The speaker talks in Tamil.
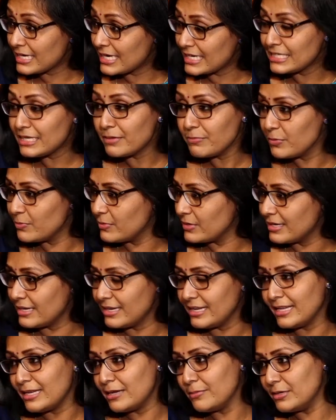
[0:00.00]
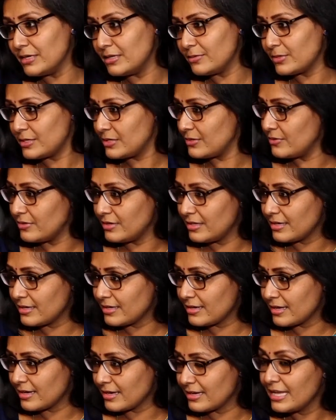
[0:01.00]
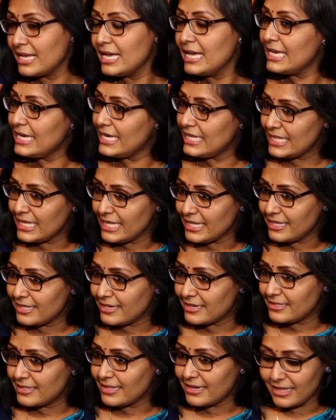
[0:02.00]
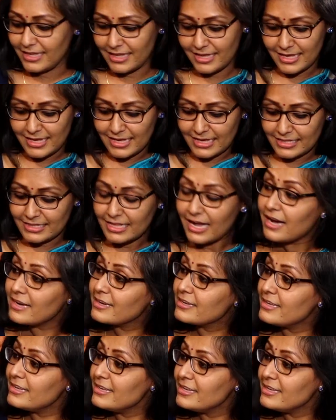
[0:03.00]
கட்டமைப்புகளில் எல்லாம் ஈடுபட்டு கொண்டிருக்கிறார்கள் இதே நேரத்திலே தாங்கள்